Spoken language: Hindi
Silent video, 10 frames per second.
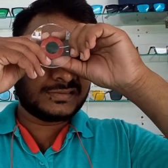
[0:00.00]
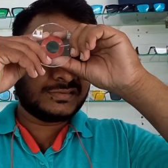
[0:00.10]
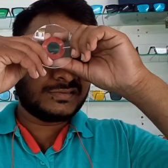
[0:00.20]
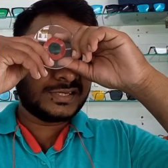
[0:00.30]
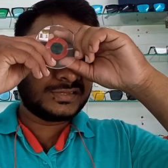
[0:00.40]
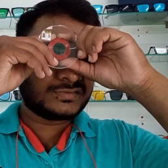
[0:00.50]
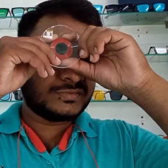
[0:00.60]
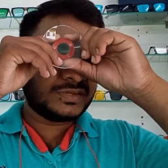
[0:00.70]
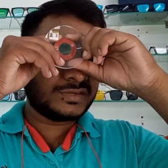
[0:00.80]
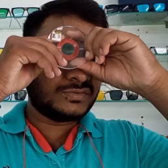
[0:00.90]
लेंस को
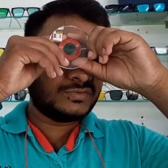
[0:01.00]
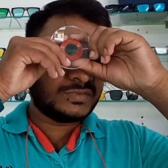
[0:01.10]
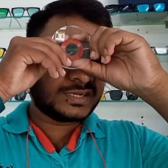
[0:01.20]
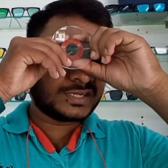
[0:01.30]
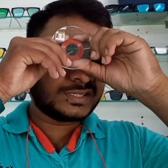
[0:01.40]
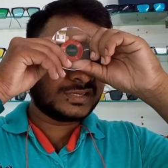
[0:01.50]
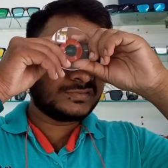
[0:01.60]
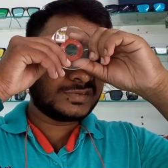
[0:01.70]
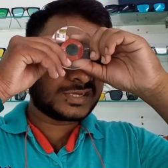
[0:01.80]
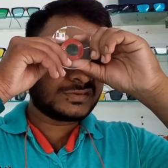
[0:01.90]
मैं घुमा के
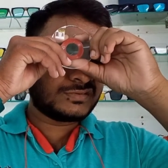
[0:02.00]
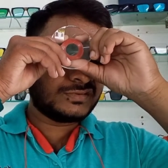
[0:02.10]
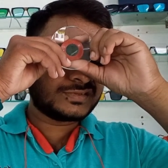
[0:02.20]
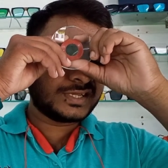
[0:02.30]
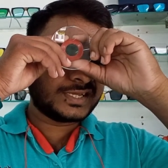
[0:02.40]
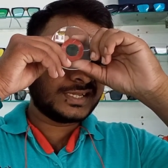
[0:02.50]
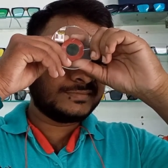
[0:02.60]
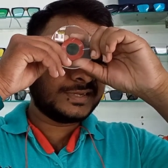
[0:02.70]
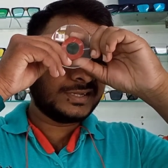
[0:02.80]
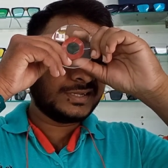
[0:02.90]
देखूँगा कौन सा एंगल
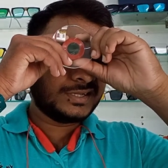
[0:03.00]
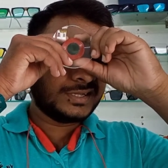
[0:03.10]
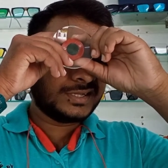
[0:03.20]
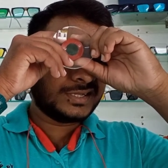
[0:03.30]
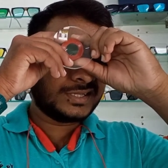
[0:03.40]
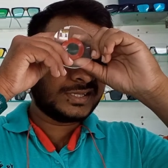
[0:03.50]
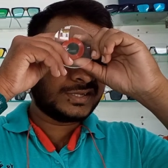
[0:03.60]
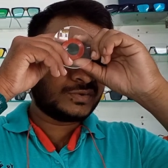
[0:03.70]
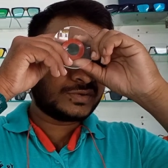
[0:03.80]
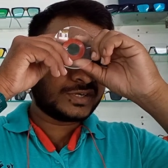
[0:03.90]
में ये
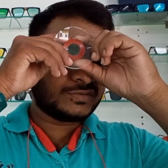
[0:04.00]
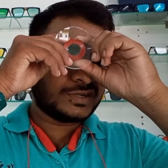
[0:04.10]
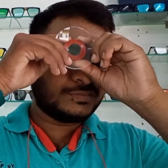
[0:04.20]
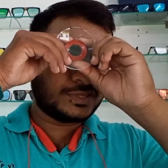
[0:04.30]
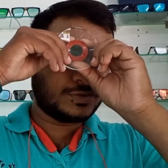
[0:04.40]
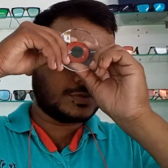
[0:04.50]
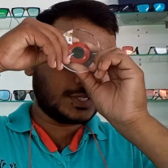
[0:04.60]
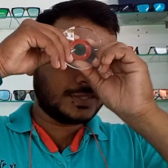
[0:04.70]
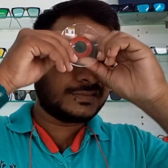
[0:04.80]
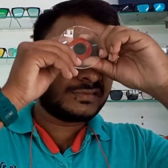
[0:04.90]
रोटेट होना बंद हो रहा है
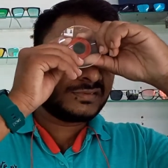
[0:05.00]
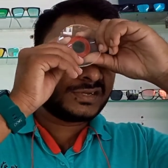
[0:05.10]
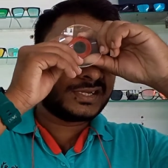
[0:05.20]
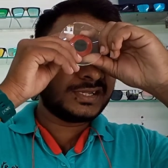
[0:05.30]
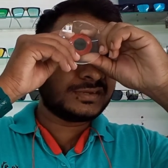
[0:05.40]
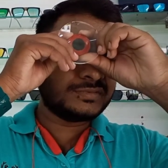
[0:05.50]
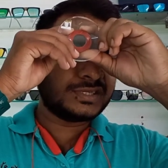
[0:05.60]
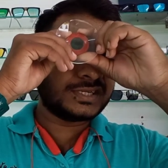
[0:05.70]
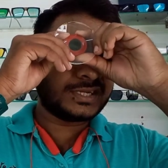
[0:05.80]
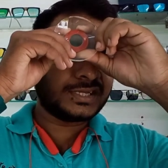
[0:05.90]
और क्लियर भी दिख
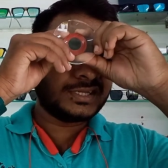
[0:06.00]
रहा है